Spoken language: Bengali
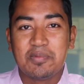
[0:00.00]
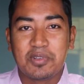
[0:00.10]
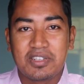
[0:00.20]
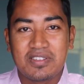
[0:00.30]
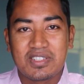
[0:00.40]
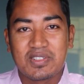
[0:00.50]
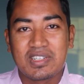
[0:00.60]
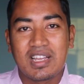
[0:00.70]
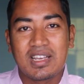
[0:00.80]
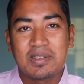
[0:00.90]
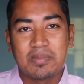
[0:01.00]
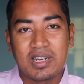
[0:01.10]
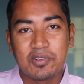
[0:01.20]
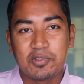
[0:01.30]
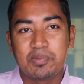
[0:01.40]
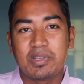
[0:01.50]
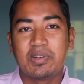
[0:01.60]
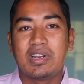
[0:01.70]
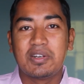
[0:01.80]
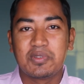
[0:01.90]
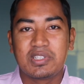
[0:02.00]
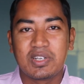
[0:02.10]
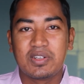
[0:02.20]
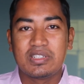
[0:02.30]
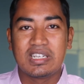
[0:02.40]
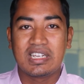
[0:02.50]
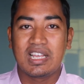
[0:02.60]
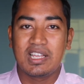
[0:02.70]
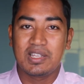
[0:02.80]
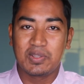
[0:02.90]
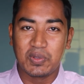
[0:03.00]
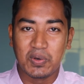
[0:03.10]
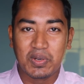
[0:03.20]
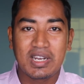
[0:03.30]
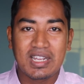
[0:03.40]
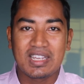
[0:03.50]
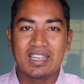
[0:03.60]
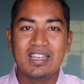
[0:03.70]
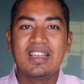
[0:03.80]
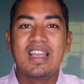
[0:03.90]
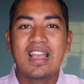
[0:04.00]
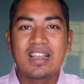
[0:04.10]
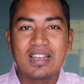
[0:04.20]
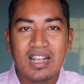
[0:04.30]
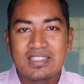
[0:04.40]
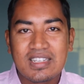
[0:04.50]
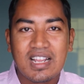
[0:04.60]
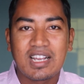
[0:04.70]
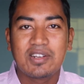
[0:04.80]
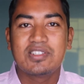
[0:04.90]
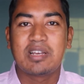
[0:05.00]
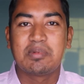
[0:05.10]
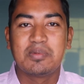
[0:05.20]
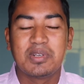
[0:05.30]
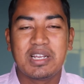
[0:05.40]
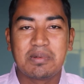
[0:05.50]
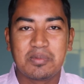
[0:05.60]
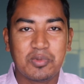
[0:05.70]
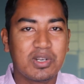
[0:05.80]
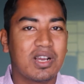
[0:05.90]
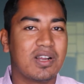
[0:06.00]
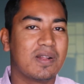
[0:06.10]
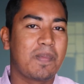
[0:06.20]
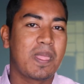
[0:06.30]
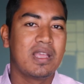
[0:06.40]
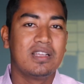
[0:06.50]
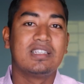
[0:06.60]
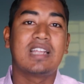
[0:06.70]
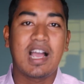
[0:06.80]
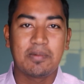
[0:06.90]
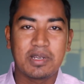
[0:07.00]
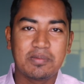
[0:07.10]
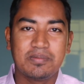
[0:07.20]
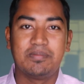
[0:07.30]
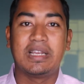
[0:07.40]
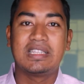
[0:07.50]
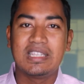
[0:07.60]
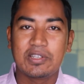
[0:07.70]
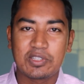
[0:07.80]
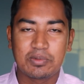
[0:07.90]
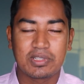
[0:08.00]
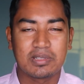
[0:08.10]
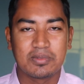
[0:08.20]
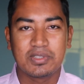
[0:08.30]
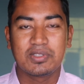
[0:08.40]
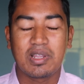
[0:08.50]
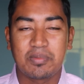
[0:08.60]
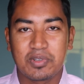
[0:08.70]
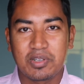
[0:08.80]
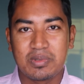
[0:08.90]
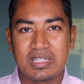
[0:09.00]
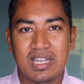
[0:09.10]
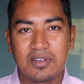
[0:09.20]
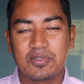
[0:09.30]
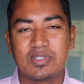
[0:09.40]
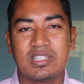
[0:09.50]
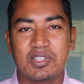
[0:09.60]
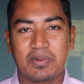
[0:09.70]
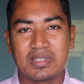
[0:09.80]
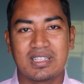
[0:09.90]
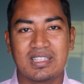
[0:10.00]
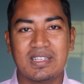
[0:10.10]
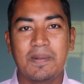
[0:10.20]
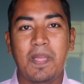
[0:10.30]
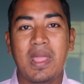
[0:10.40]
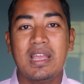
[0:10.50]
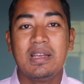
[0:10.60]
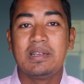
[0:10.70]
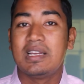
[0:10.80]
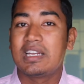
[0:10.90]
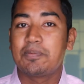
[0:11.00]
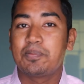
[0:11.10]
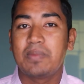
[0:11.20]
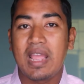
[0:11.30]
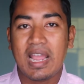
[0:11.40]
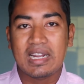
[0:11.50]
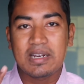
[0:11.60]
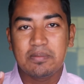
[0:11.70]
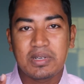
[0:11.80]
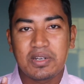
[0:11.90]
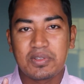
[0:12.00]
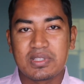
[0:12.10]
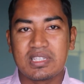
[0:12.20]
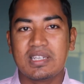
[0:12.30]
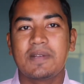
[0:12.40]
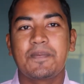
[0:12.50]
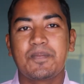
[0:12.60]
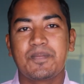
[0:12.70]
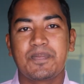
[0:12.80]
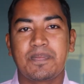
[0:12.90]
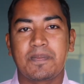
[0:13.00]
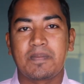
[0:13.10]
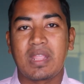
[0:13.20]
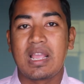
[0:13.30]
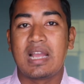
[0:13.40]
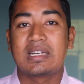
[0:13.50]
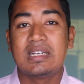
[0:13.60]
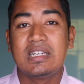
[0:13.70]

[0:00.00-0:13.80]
মোটিভেশনটা বা অনুপ্রেরণা উৎসাহ যেটা ধরে রেখে কাজে লাগানো যাবে বলে আমার মনে হয় এটা আমার ব্যক্তিগত মতামত তারপর আমি শেয়ার করছি সবার সাথে এটা এক নম্বরে হচ্ছে একটা